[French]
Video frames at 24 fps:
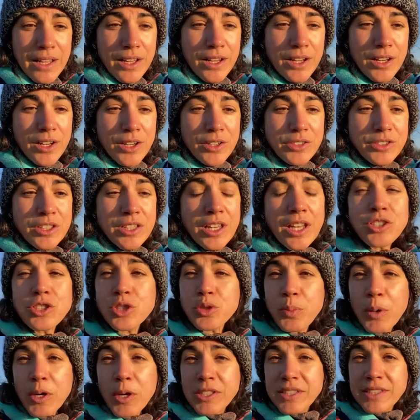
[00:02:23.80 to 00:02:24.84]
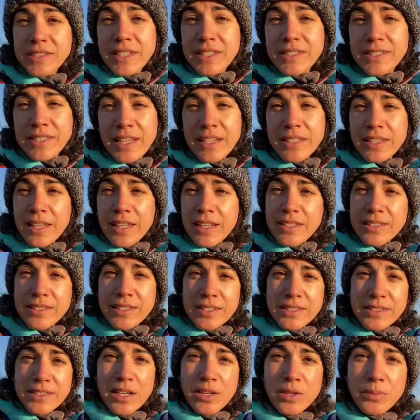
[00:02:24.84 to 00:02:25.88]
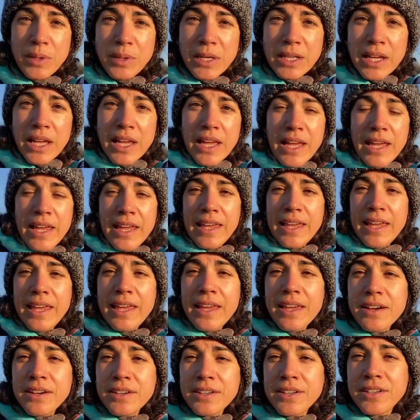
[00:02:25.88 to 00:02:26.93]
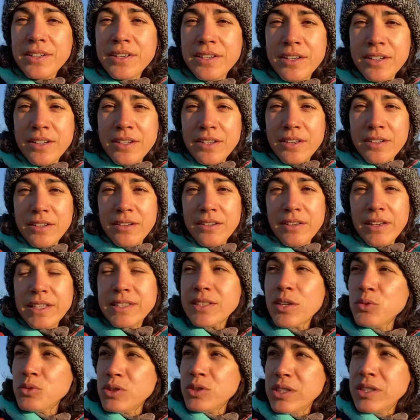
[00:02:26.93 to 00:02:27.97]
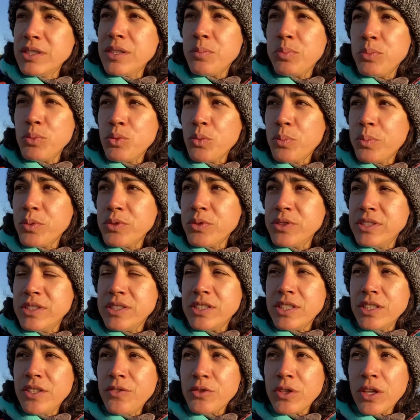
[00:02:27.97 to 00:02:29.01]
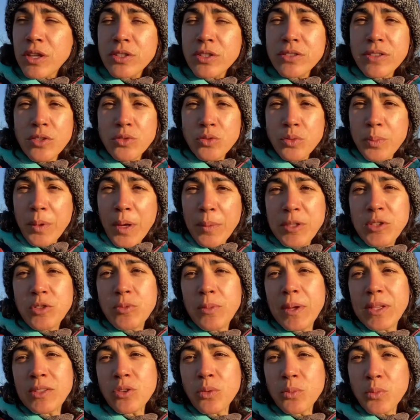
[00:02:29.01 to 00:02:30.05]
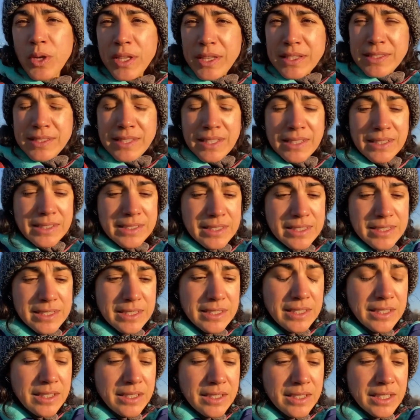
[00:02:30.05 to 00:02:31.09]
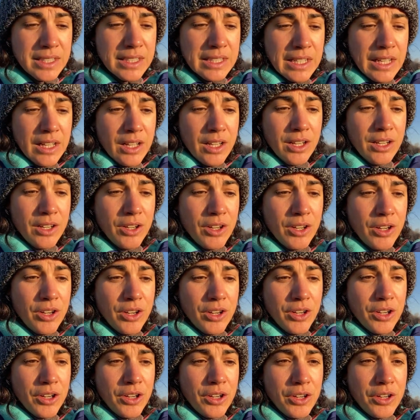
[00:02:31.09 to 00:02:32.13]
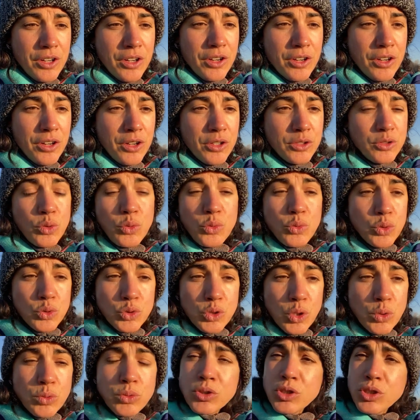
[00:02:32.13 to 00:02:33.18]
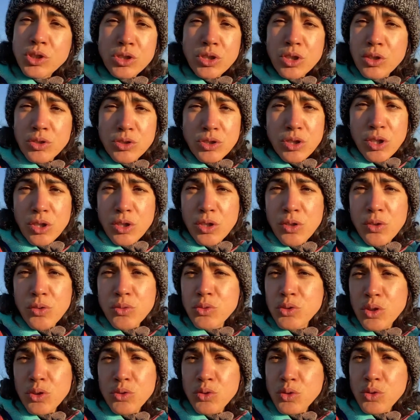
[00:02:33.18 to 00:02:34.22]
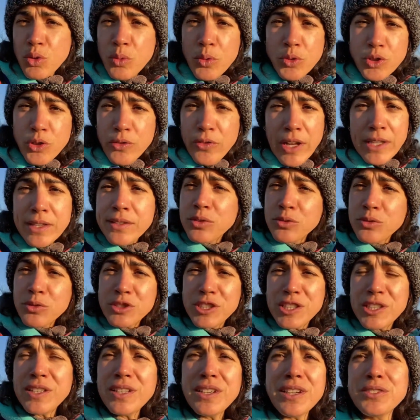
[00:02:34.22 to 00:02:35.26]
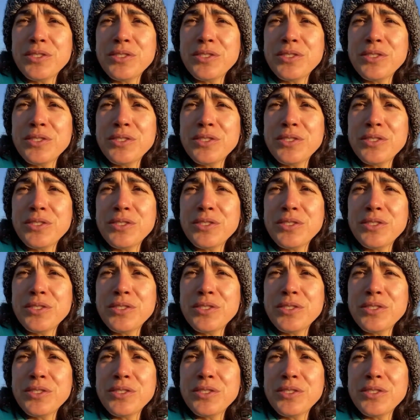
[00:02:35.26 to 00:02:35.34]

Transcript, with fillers: Euh, c'est-à-dire je parle des insectes hein, essentiellement. Et, euh, et, ça aussi c'est plutôt positif, ça, nous permet de mettre moins d'insecticides. Euh, donc ça aussi c'est, je, valide aussi.